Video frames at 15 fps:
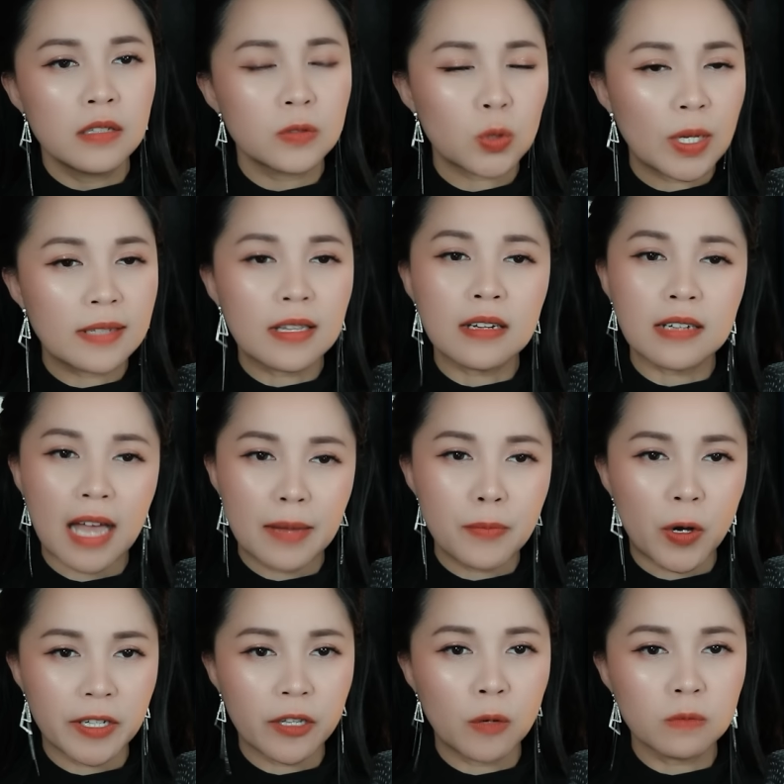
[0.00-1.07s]
Tuy tất cả
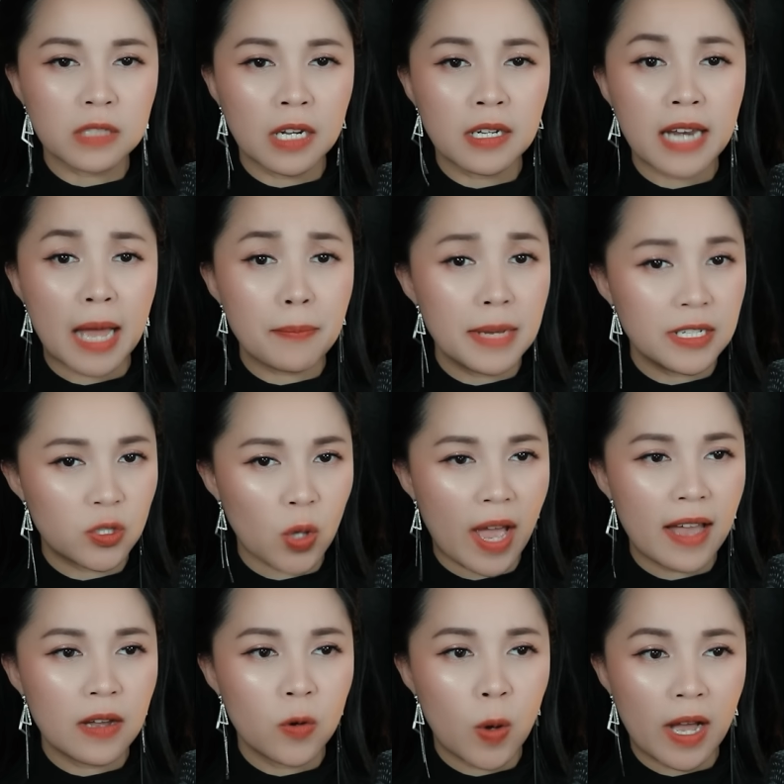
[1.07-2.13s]
mọi thông tin đã bị
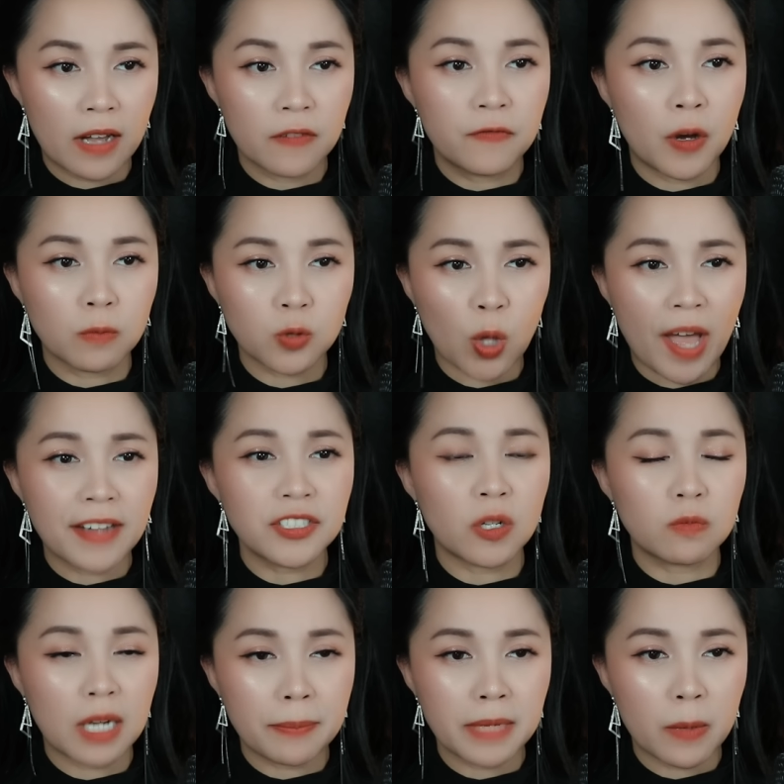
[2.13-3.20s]
xóa hoặc phong tỏa
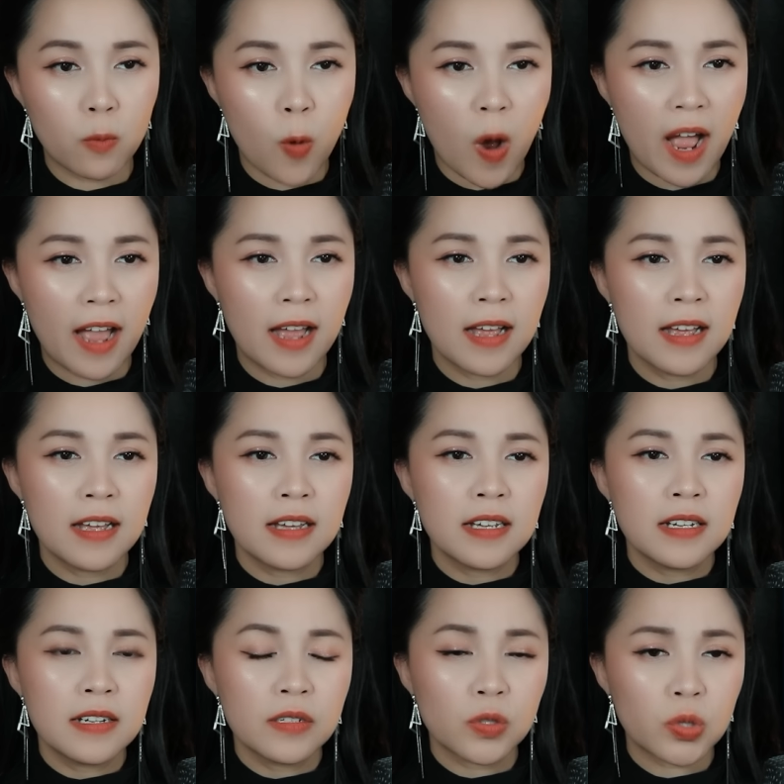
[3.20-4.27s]
trong 5 năm qua,
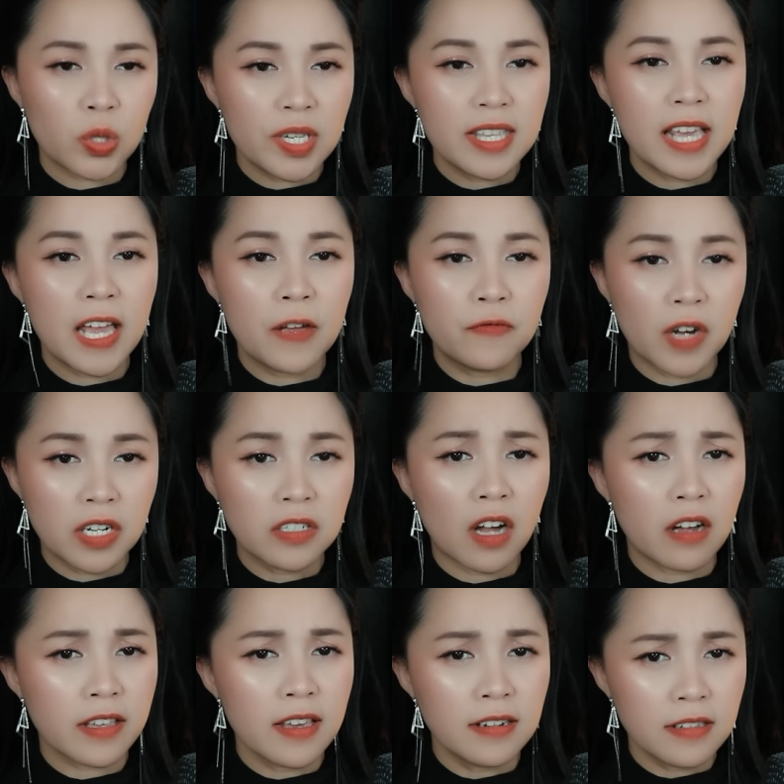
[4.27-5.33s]
Tuy nhiên vẫn
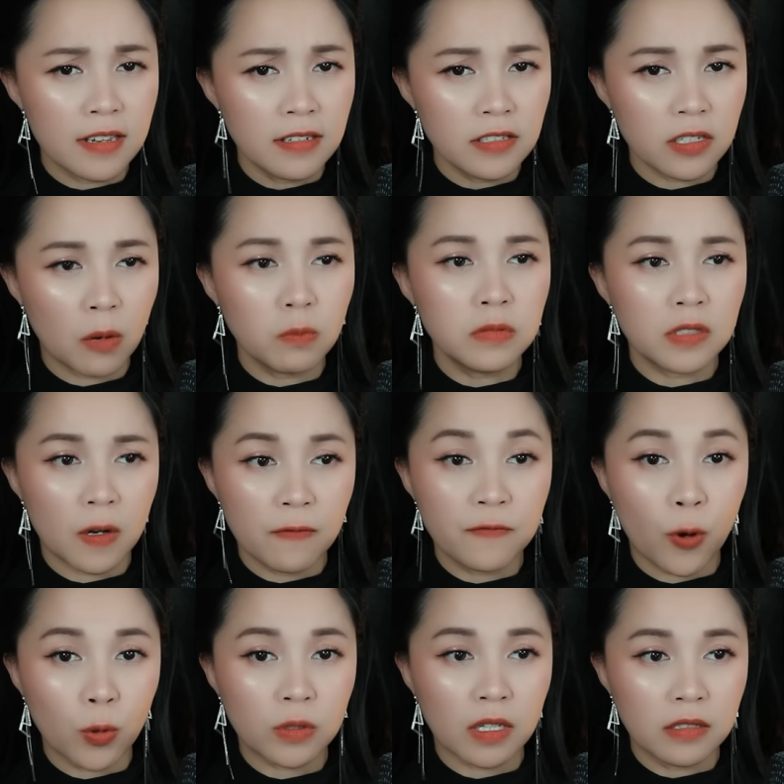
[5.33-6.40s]
còn nhân chứng sống trong
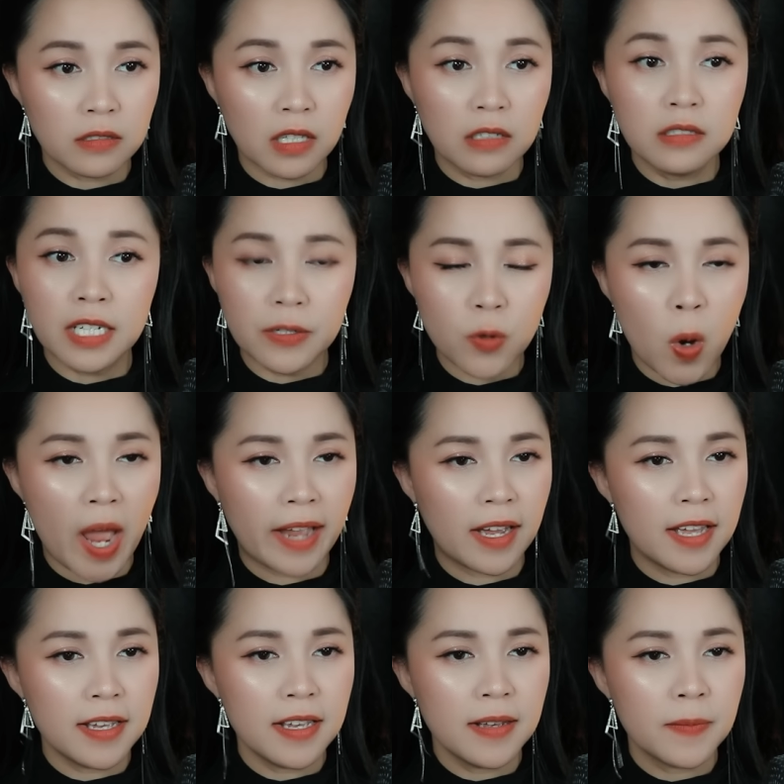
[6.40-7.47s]
vụ tự tử kinh hoàng
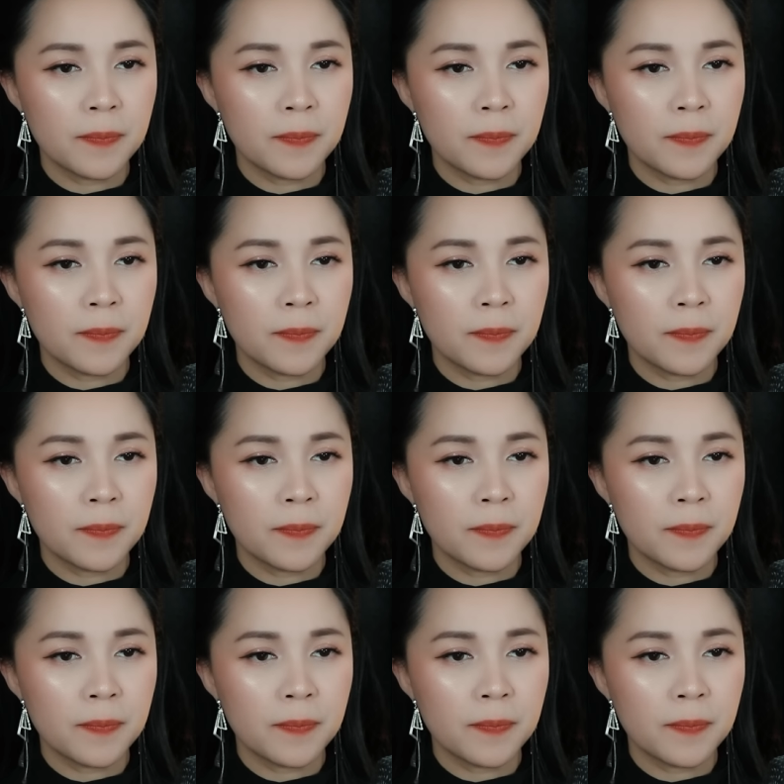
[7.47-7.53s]
ấy.